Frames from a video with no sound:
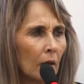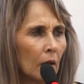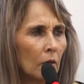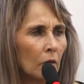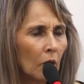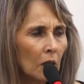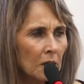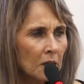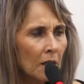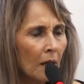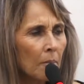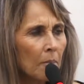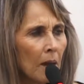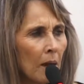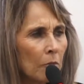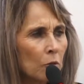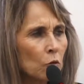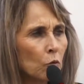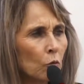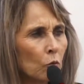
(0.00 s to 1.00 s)
nós
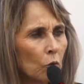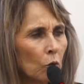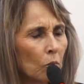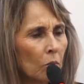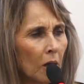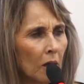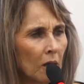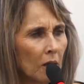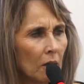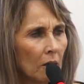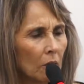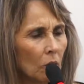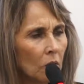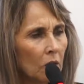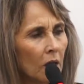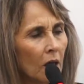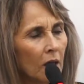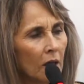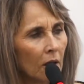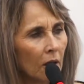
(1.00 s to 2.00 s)
sabemos muito bem
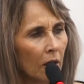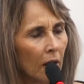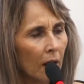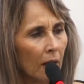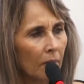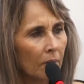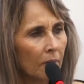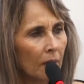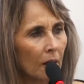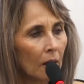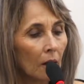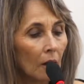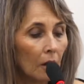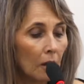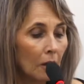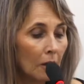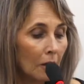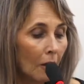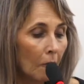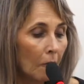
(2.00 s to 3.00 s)
que é aquilo lá.
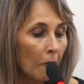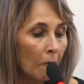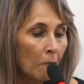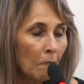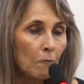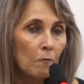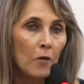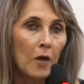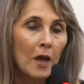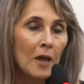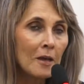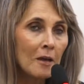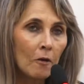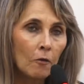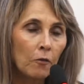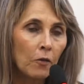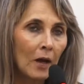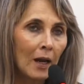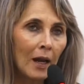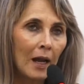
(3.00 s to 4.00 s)
Então não venha
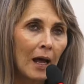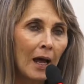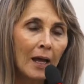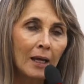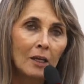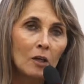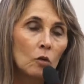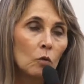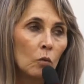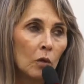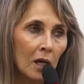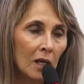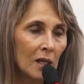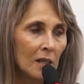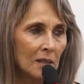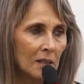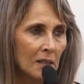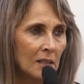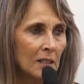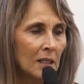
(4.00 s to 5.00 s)
falar que não é
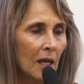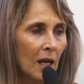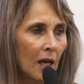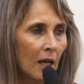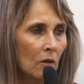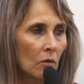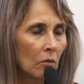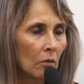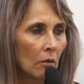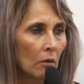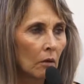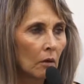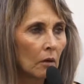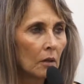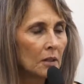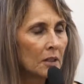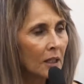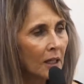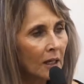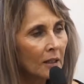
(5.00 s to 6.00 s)
necessário.
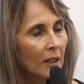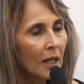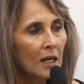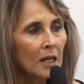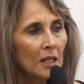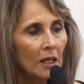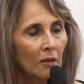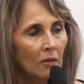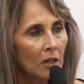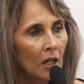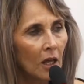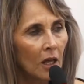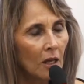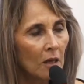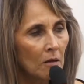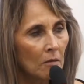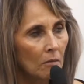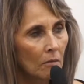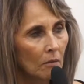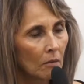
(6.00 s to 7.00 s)
Secretaria
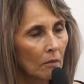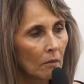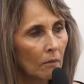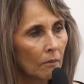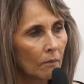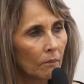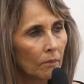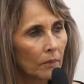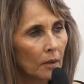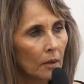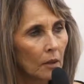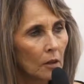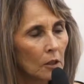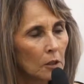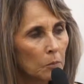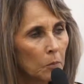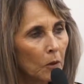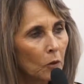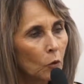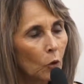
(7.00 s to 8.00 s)
tem,
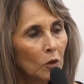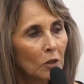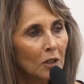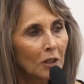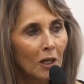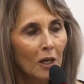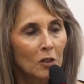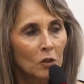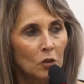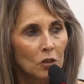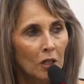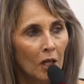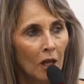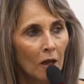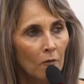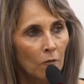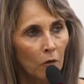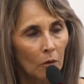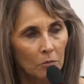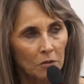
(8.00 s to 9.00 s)
inspetor de trânsito
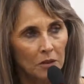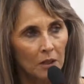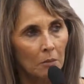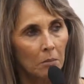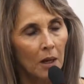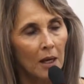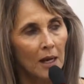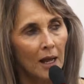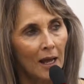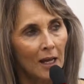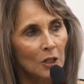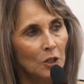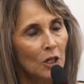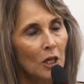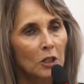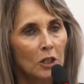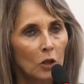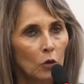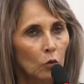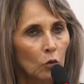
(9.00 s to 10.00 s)
tem, vamos trabalhar,
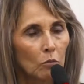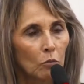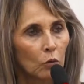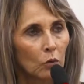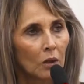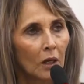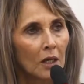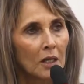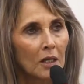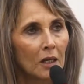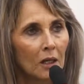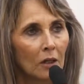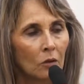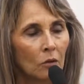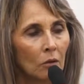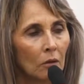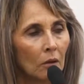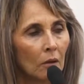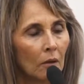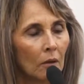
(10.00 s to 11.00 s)
gente, está todo mundo
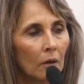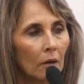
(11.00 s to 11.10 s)
ganhando.